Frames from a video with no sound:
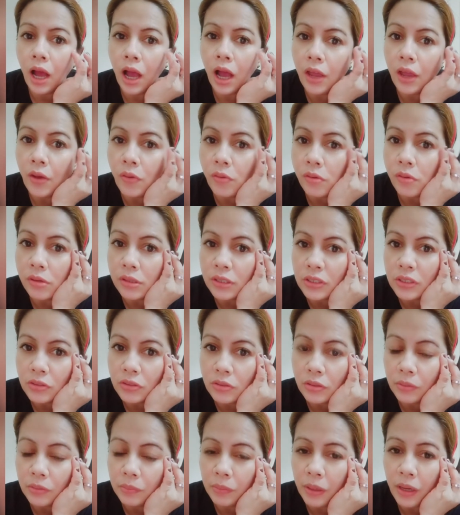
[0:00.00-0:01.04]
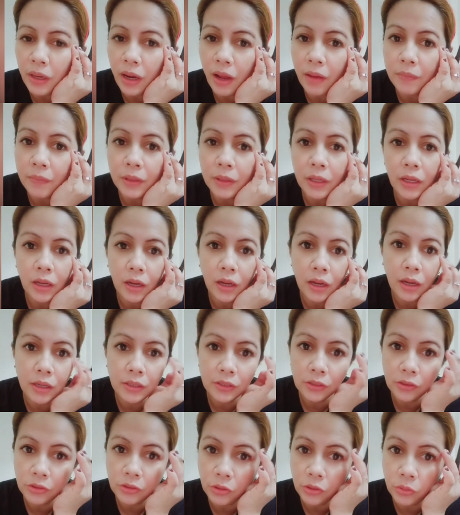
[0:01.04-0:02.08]
Ayaw ko kasi yun ng marami,
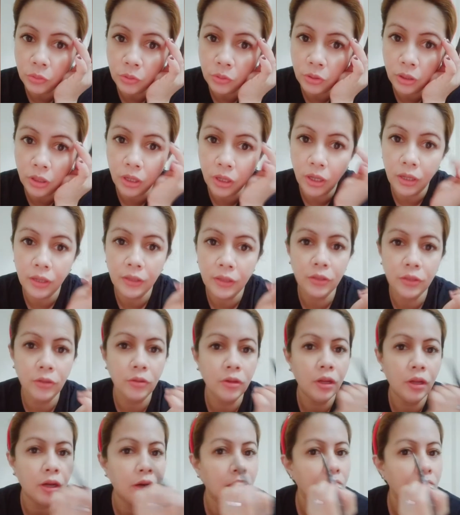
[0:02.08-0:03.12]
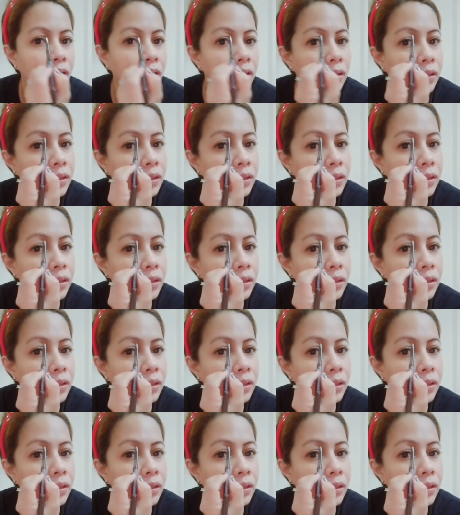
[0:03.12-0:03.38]
guys. Gusto ko ng ganito lang.